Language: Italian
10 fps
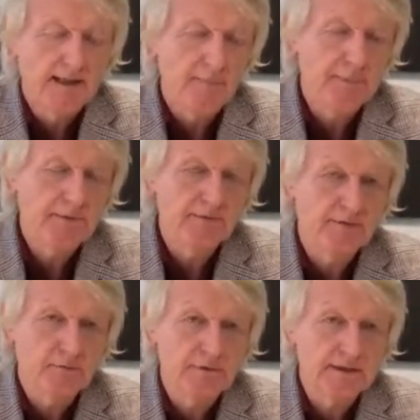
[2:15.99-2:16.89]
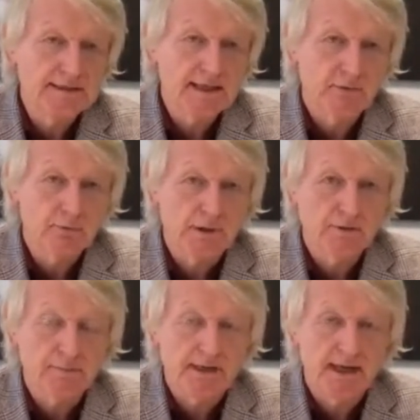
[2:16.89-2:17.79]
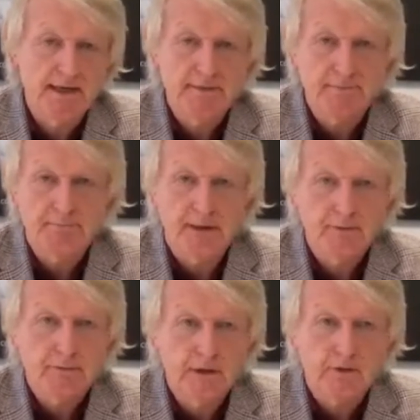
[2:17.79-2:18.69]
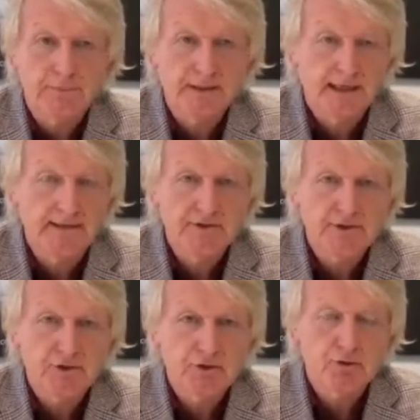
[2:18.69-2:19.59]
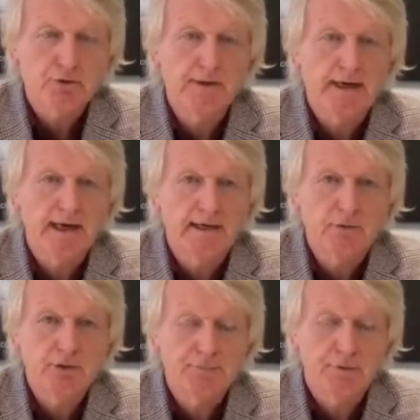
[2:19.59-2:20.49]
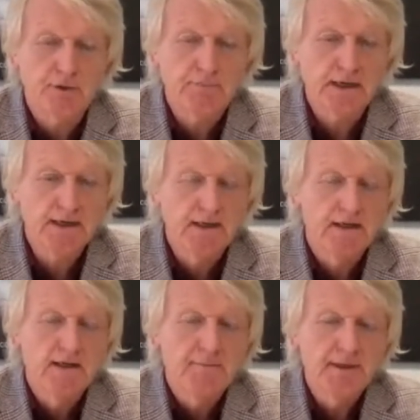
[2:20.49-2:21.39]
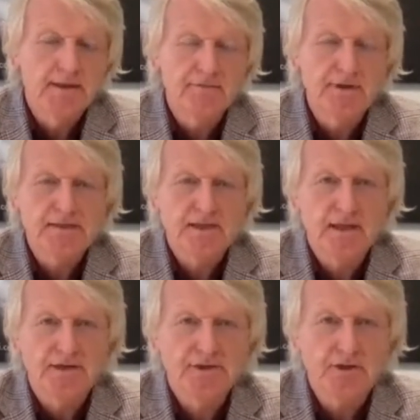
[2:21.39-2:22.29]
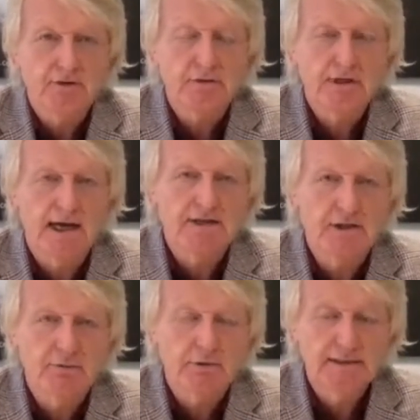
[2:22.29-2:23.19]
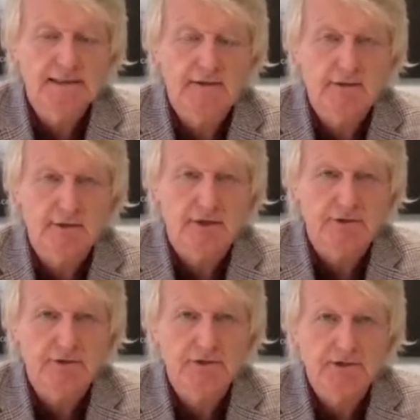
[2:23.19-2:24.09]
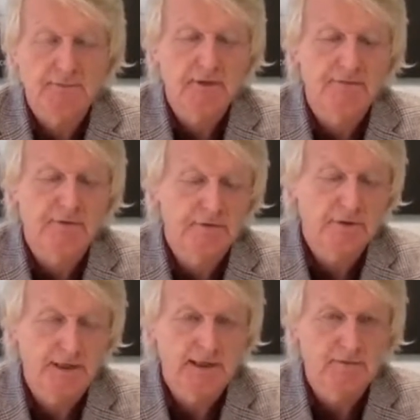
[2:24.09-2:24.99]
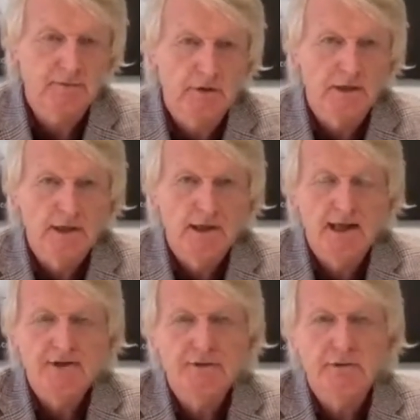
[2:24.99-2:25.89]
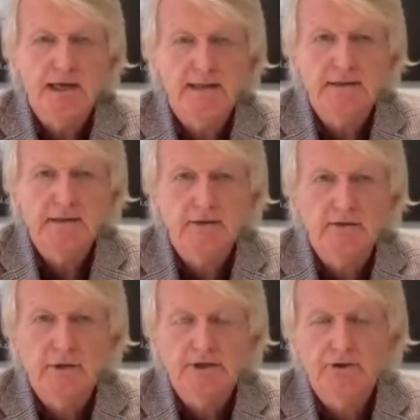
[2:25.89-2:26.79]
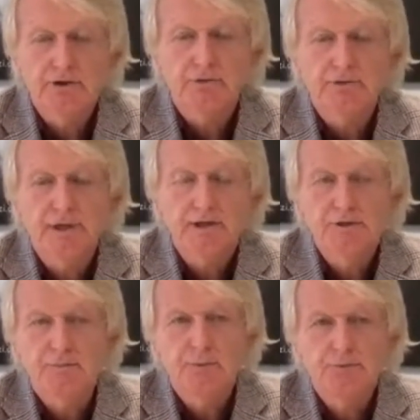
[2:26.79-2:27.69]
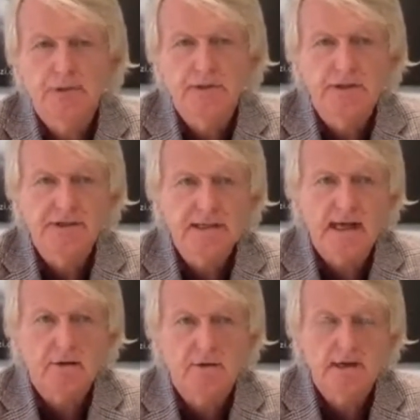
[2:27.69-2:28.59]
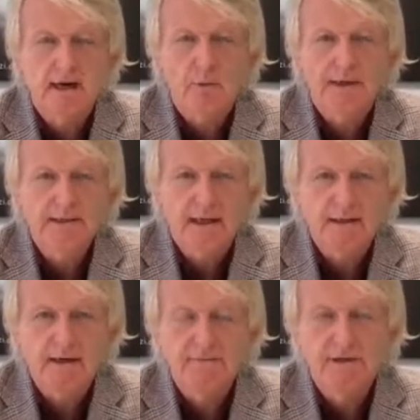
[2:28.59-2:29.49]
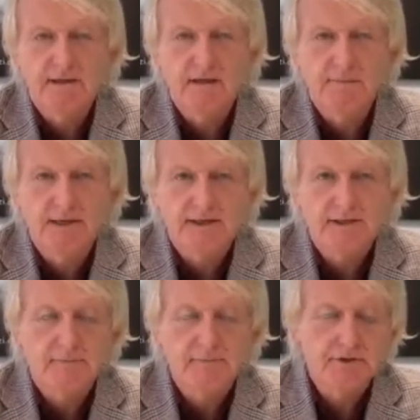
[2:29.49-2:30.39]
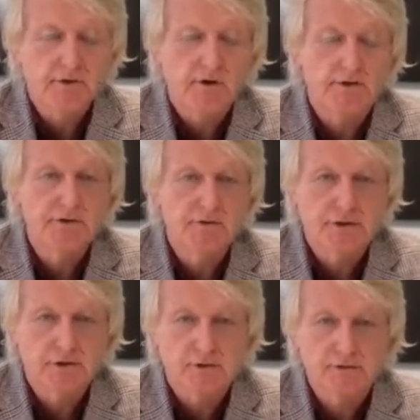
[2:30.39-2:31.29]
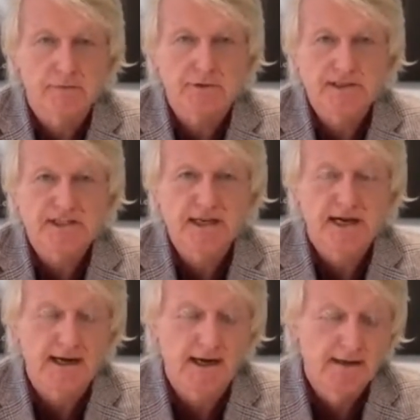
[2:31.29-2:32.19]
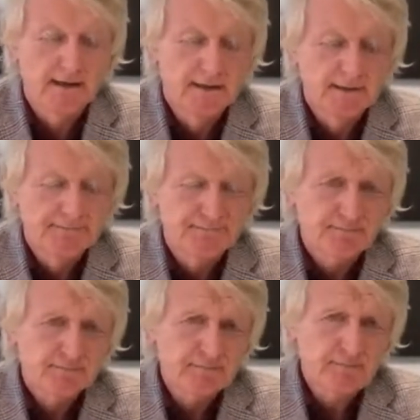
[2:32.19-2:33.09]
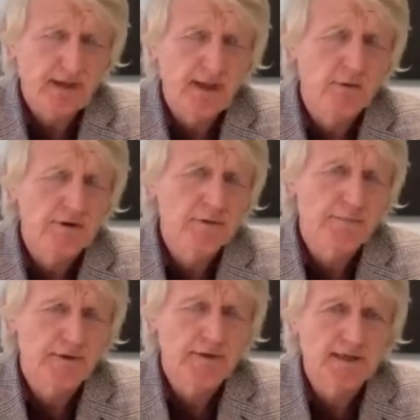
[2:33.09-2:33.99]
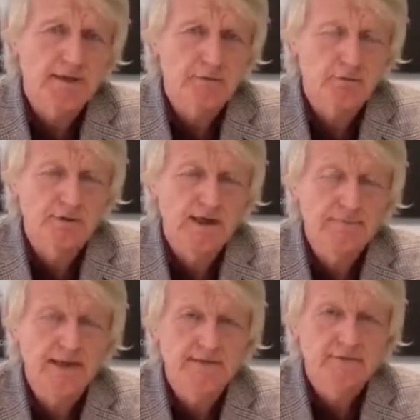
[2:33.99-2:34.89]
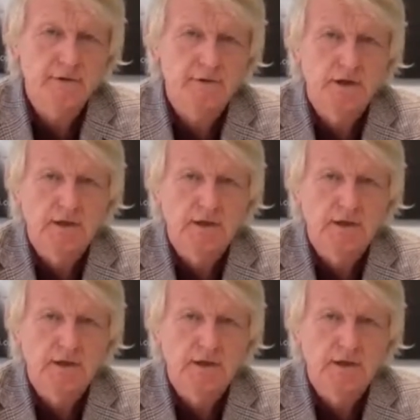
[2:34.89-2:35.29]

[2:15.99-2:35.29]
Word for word: E nella prima avevano utilizzato una normale parrucca, come tante ce ne sono sul mercato disponibili, mentre invece nel secondo caso hanno utilizzato il nostro sistema di infoltimento e i risultati dicono che ci sono 10 punti di distacco nella qualità della vita, e nel benessere psicologico secondo questa scala e questo per noi è stato un elemento